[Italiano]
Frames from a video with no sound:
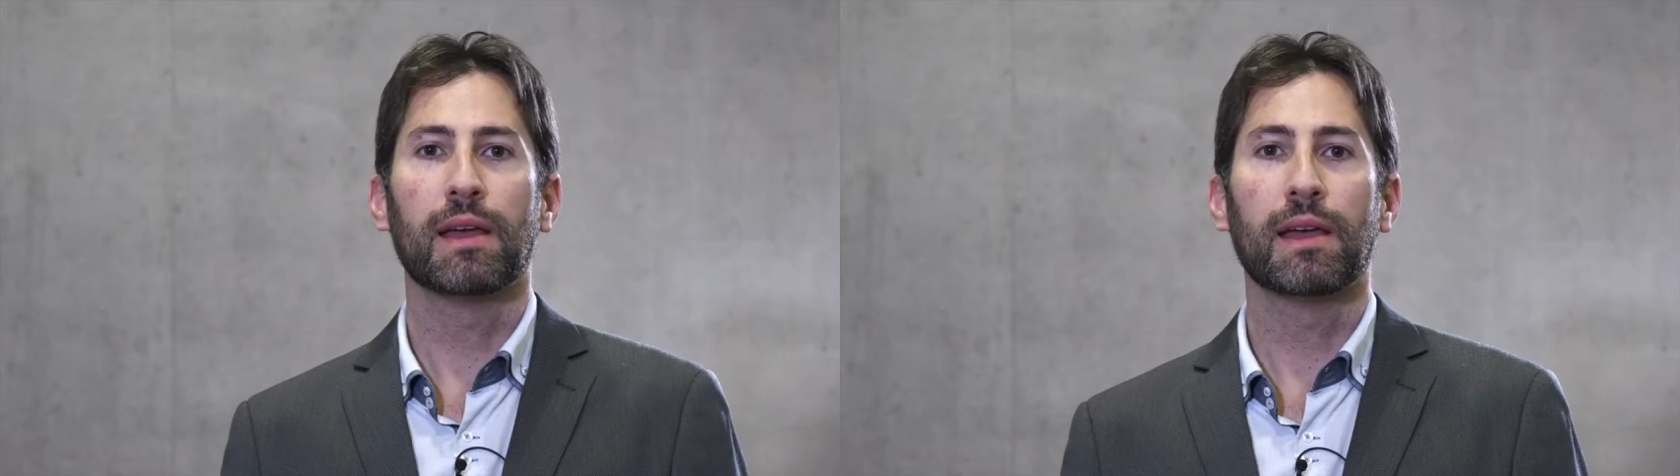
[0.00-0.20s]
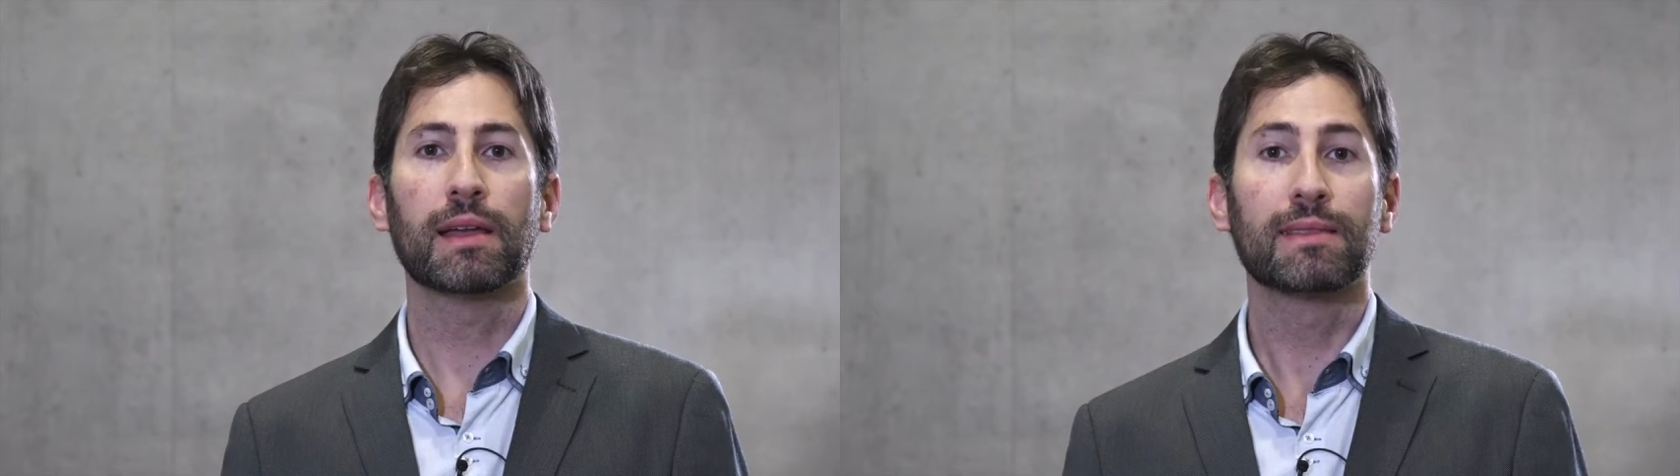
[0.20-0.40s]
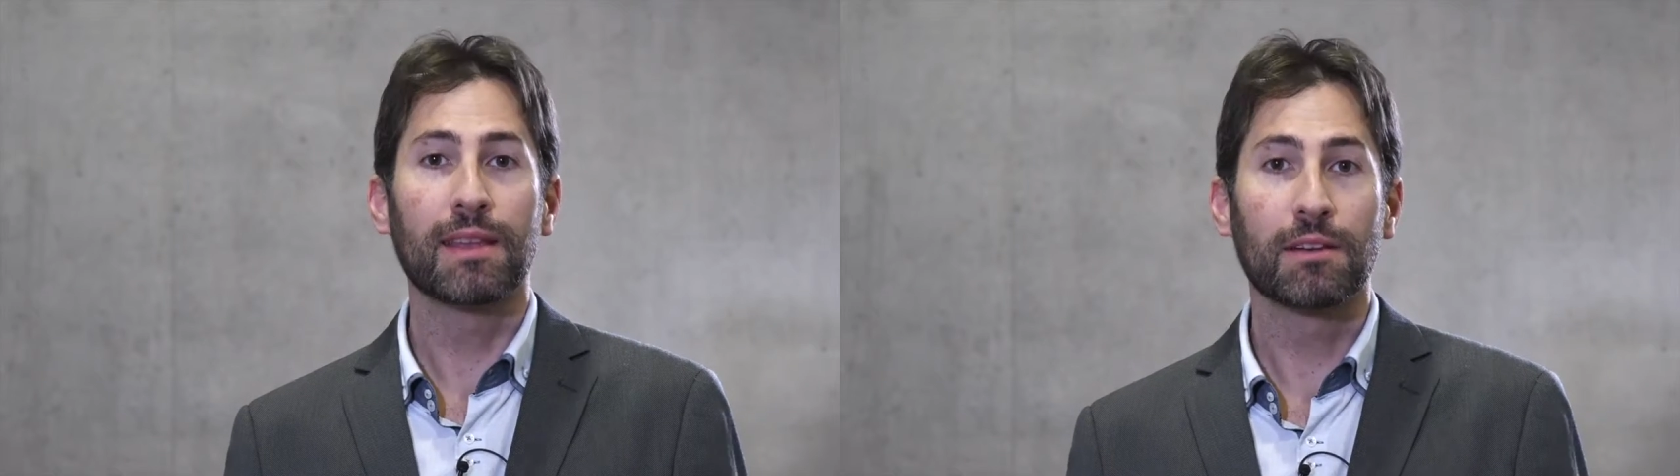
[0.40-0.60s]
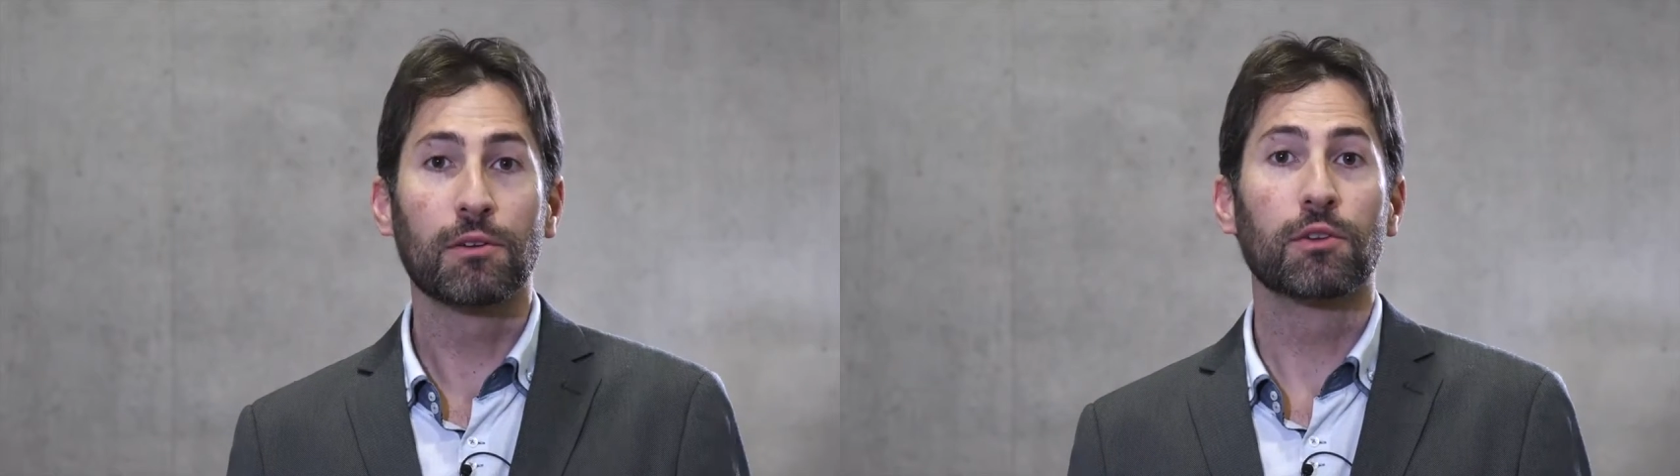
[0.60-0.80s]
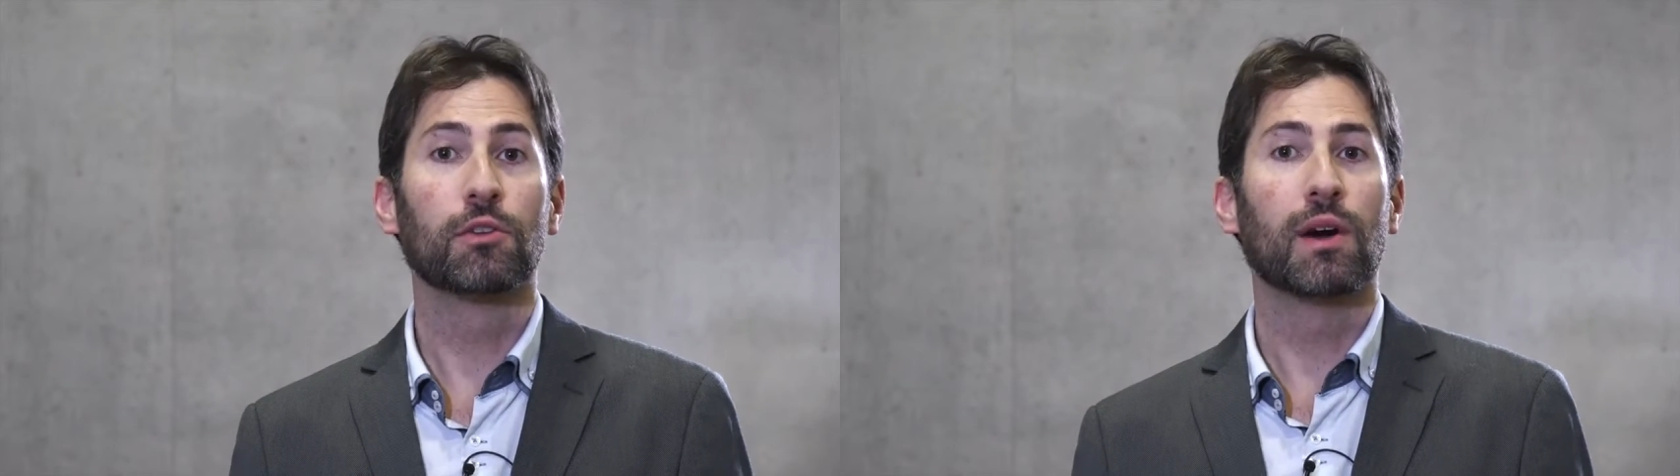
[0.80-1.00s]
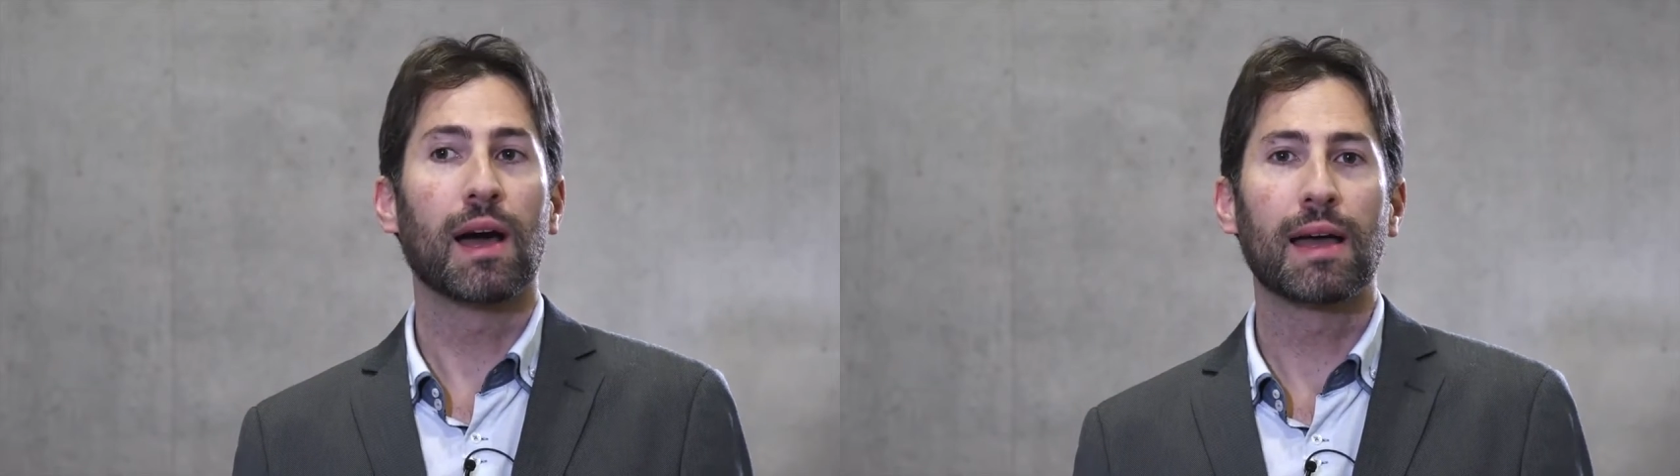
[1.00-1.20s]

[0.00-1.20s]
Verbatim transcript: eh, e attengono